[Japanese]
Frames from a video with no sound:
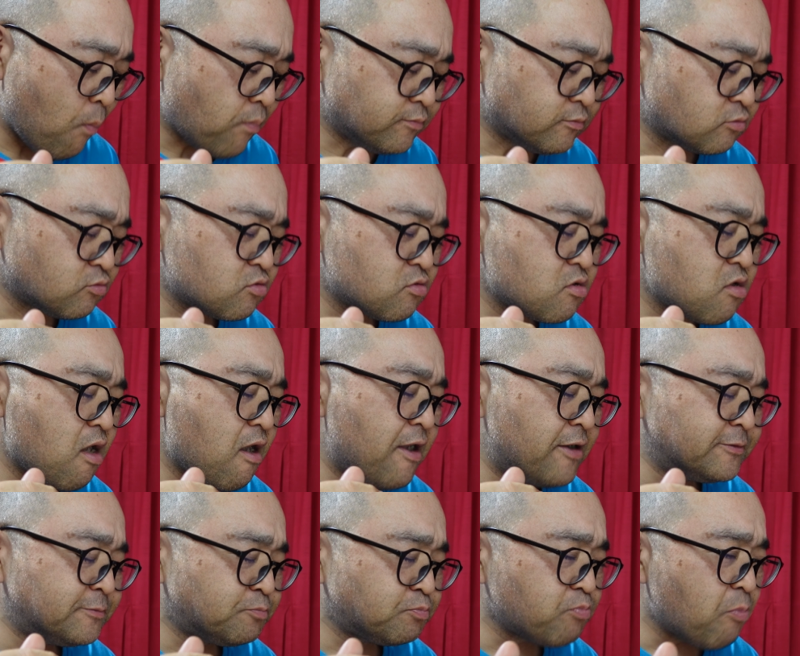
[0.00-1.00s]
見て。
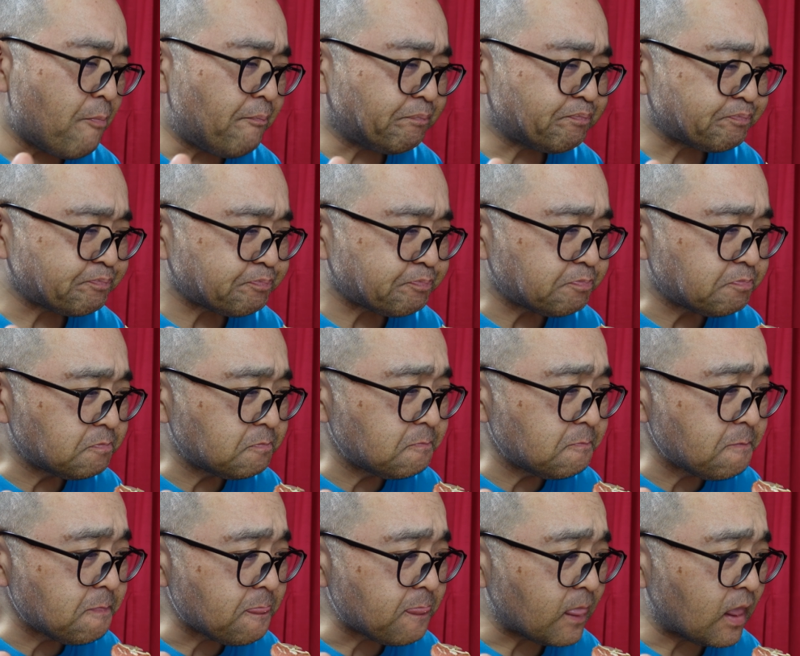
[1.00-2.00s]

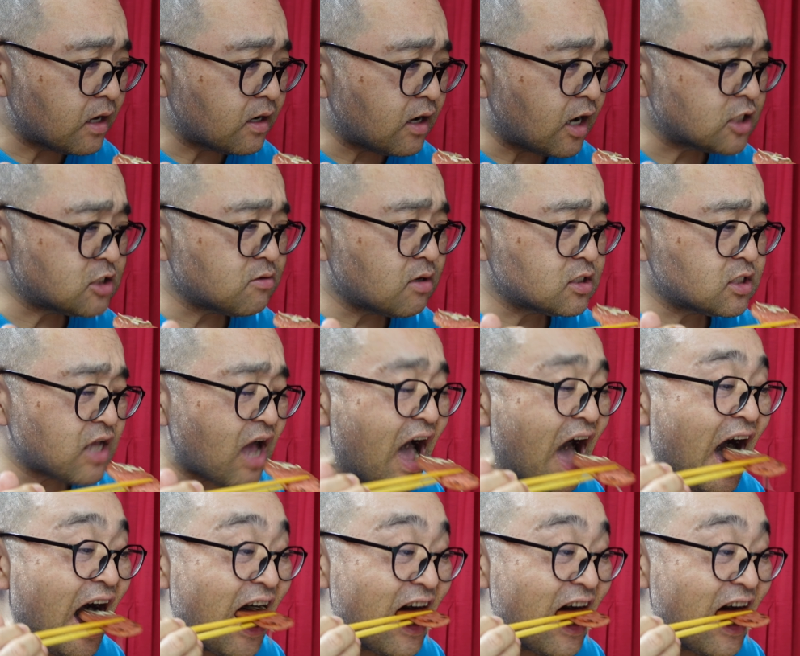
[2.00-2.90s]
柏木さん、